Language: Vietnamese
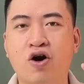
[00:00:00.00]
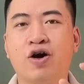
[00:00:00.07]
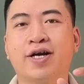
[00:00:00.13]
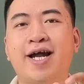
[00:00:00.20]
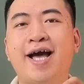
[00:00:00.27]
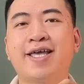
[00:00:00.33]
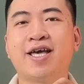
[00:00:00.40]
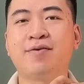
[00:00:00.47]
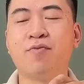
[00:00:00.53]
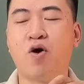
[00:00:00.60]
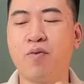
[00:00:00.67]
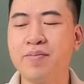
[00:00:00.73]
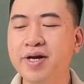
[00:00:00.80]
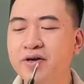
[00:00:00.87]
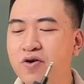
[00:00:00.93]
ngoài ra những
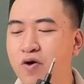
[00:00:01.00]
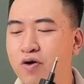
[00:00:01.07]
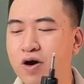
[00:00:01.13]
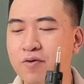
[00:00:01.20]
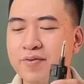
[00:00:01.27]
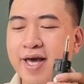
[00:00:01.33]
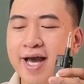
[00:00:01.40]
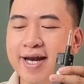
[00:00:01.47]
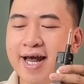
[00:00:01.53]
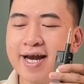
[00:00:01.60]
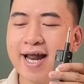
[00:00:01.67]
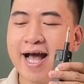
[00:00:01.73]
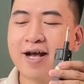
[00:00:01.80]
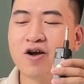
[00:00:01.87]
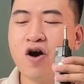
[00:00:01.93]
bộ micro không dây đa
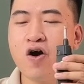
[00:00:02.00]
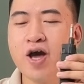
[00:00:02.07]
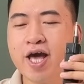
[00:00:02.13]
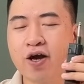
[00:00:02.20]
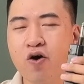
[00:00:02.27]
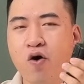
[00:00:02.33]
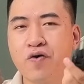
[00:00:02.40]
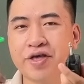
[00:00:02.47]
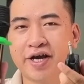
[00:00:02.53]
năng có eco,